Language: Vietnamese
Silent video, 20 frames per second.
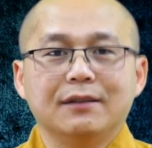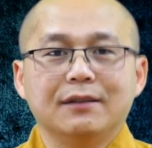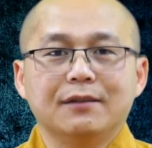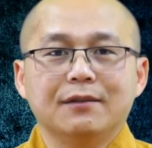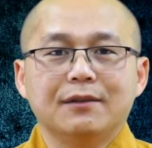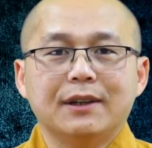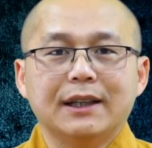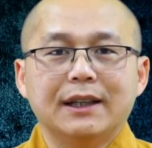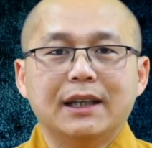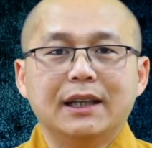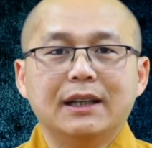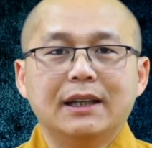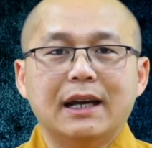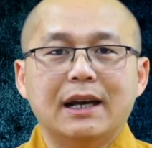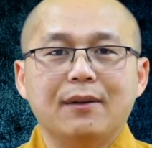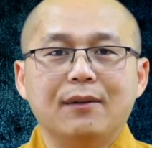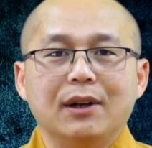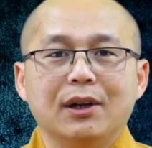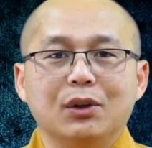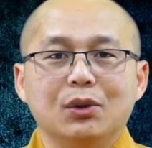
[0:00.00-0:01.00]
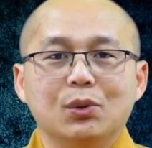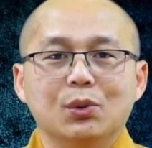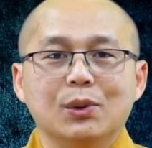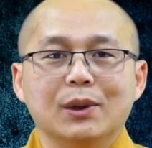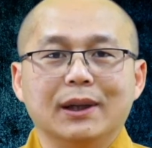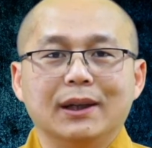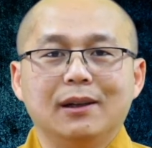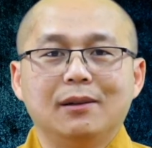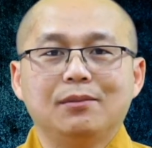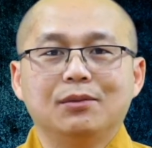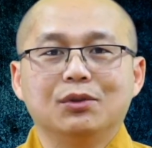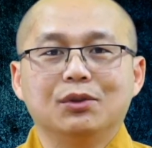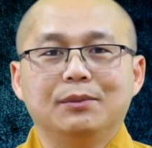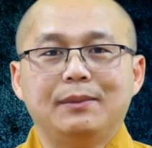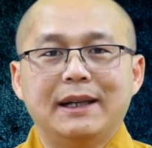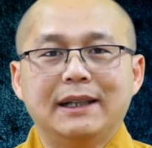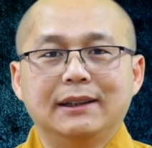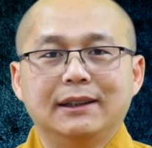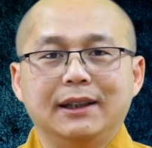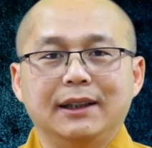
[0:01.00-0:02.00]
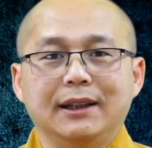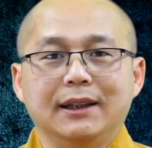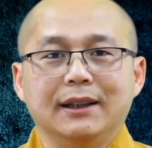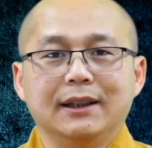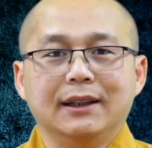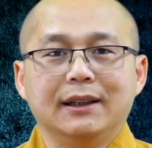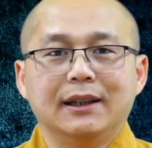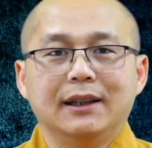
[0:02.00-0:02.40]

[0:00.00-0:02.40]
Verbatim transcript: Và thế nào là nguồn gốc của bất thiện?